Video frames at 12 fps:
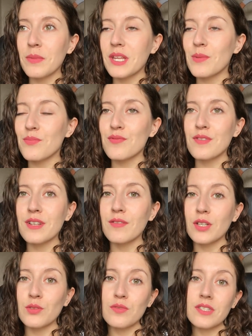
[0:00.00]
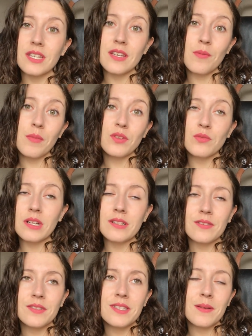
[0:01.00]
de manipuler, tout ce qui est manuel
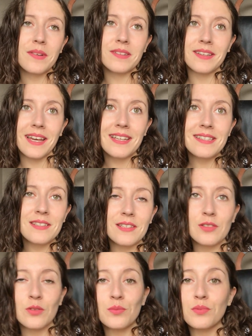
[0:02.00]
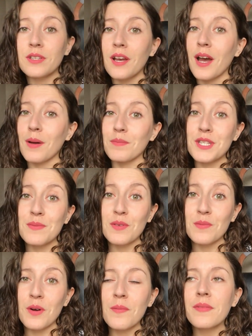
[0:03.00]
euh, ça m'intéresse et depuis un, un, petit
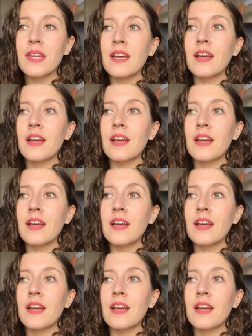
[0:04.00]
moment.